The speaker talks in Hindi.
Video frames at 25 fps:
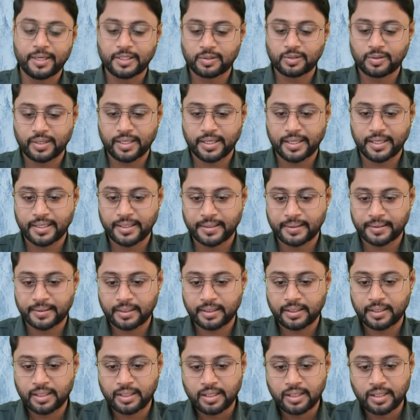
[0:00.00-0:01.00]
हो रहे हैं
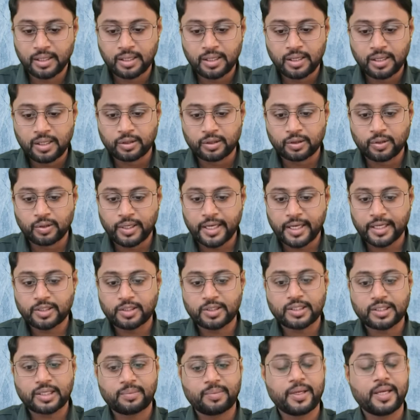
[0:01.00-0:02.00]
तो ये जो
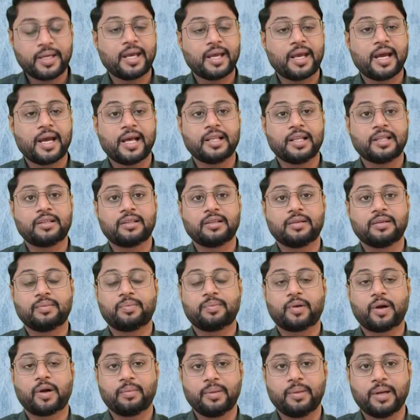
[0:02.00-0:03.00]
सभी हेल्थ
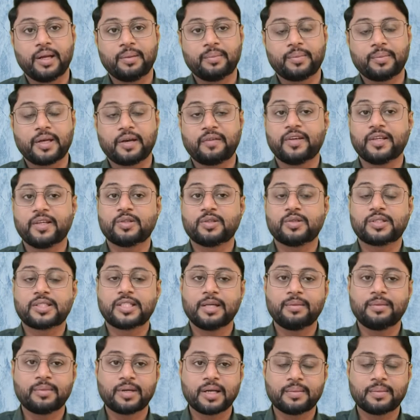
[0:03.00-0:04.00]
प्रॉब्लम या फिर जो
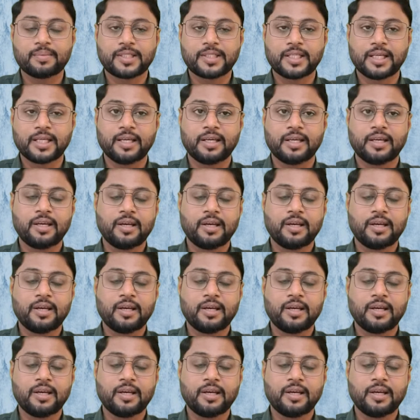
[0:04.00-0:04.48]
सिम्टम्स है